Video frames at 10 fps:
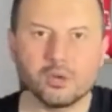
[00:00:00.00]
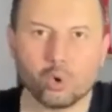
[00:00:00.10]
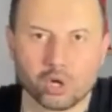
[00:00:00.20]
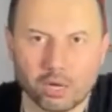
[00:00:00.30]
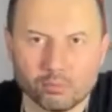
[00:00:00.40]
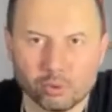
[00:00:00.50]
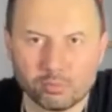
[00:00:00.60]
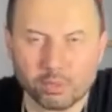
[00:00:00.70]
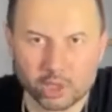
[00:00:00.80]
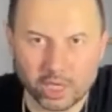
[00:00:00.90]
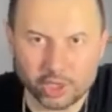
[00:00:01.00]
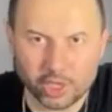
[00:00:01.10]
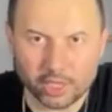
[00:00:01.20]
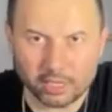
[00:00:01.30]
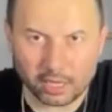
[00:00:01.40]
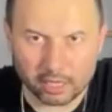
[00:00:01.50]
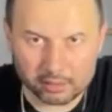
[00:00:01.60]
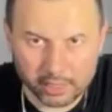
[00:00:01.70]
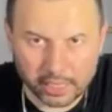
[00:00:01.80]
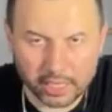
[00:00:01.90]
Okan Burun Başakşehir'i
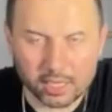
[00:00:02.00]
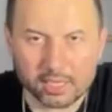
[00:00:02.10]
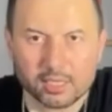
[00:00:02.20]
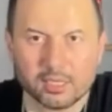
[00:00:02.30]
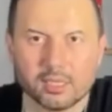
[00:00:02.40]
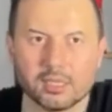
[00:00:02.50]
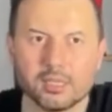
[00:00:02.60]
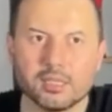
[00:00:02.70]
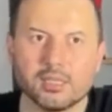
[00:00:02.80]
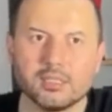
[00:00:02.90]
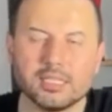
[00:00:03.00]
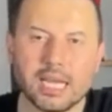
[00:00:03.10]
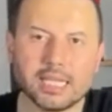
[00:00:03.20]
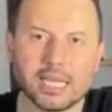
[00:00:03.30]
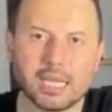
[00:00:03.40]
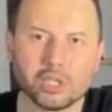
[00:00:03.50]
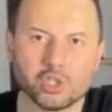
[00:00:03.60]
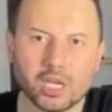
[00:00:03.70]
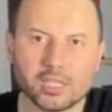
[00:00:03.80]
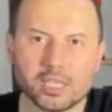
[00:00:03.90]
6 ile Sergen
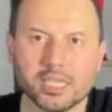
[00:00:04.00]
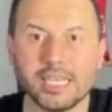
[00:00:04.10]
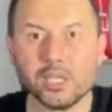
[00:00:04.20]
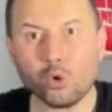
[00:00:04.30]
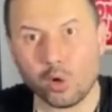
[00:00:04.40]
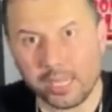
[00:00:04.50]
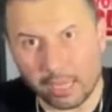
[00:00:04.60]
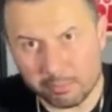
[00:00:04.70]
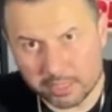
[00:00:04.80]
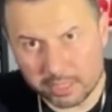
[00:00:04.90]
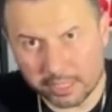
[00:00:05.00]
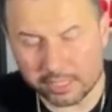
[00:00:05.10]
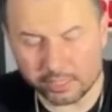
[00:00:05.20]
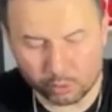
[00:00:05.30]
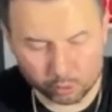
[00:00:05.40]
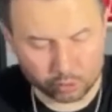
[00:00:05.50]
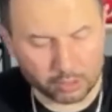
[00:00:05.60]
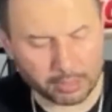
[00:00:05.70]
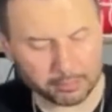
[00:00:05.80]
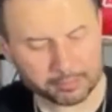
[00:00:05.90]
Yalçın Hatay'ı 7 golle yenmesini kastediyorsun
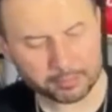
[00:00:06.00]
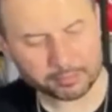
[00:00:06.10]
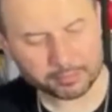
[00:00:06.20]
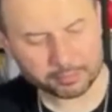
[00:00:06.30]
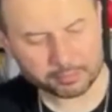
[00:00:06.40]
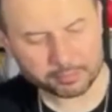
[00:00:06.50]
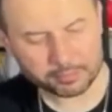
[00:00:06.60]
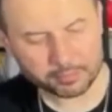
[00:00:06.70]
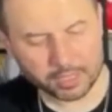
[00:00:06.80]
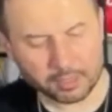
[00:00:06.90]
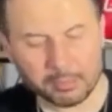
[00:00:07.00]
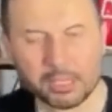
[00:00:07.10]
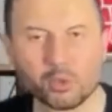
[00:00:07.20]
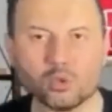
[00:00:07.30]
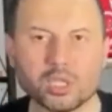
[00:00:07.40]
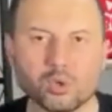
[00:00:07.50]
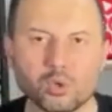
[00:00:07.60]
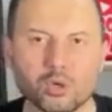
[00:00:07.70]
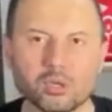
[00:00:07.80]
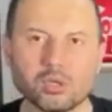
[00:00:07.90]
değil mi? Peki o
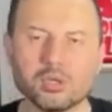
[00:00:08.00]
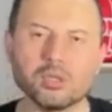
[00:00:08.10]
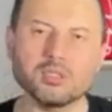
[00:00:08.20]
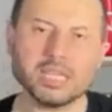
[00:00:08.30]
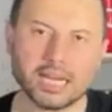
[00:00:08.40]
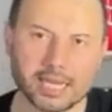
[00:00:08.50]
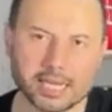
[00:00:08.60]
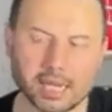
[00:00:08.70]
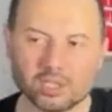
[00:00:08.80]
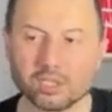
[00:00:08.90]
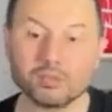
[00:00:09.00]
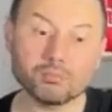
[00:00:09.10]
sezon Sergen Yalçın